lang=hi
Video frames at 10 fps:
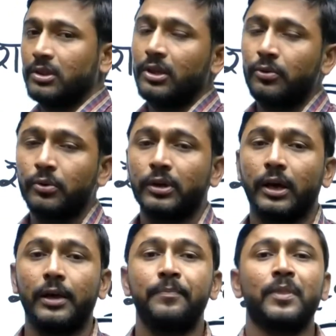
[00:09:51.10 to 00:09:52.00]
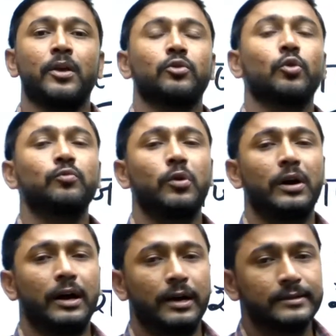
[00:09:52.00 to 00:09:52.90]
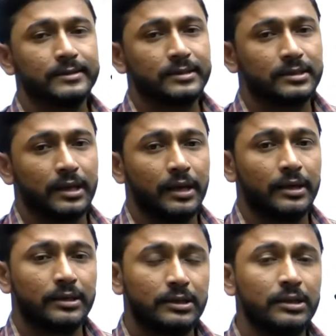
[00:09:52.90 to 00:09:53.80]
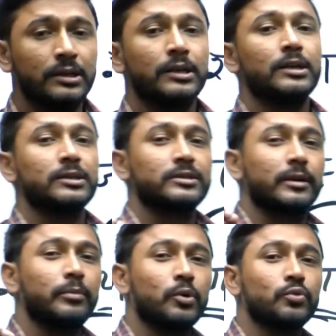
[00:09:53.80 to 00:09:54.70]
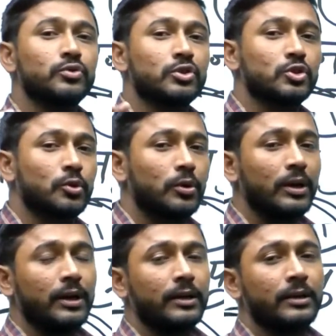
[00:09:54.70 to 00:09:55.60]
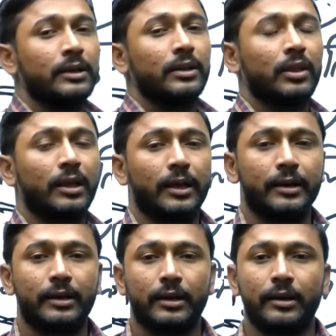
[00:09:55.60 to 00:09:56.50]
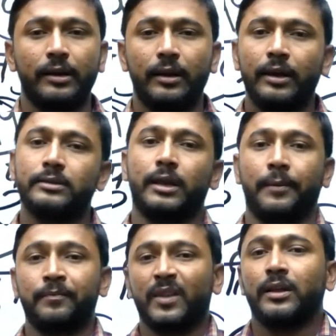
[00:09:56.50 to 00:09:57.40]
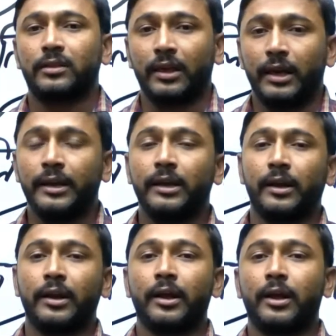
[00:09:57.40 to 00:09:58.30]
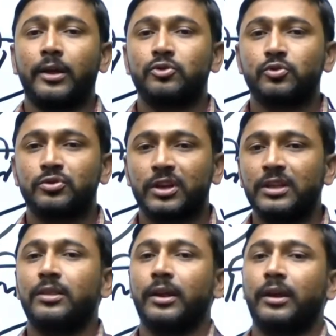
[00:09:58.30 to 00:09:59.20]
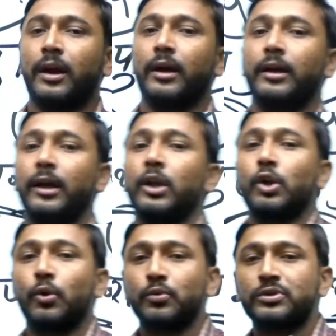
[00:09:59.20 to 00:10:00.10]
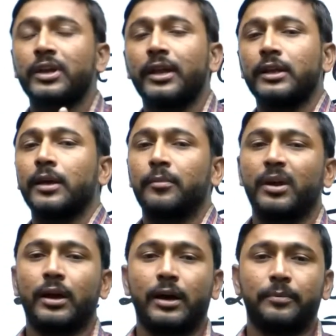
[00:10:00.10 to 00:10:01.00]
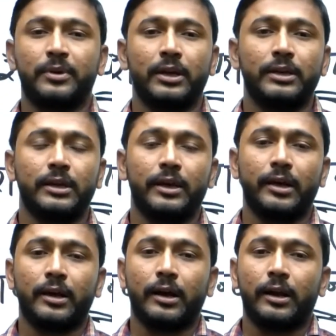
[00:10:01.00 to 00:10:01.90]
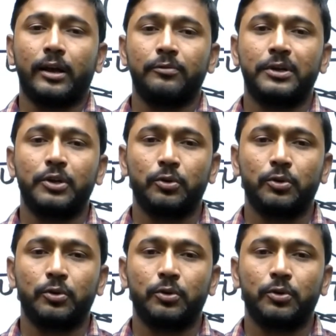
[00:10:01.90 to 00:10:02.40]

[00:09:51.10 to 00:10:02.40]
दी हुई है तो वो आज से ही सब कुछ छोड़कर तैयारी करने लग जाएं तैयारी करने का जो सही तरीका है उसके लिए मैं आपके लिए एक अगला वीडियो